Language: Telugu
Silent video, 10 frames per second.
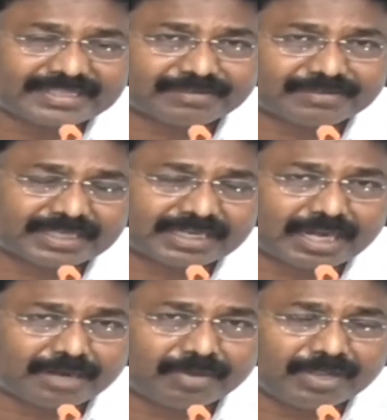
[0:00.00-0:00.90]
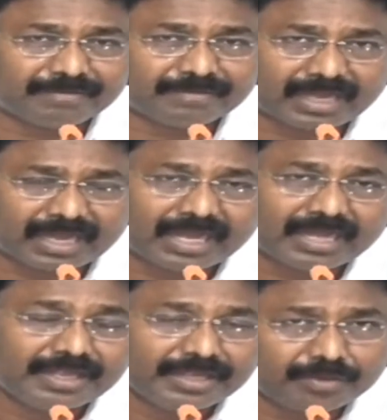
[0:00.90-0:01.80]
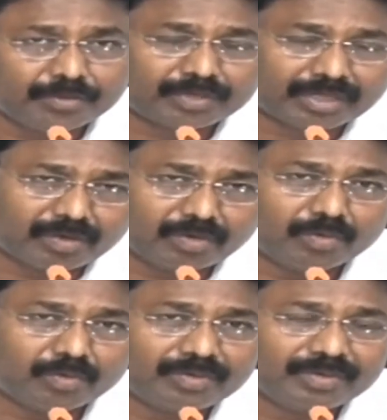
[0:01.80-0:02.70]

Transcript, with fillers: సంవత్సర కాలంలో ఏ విధంగా యూ టర్న్లు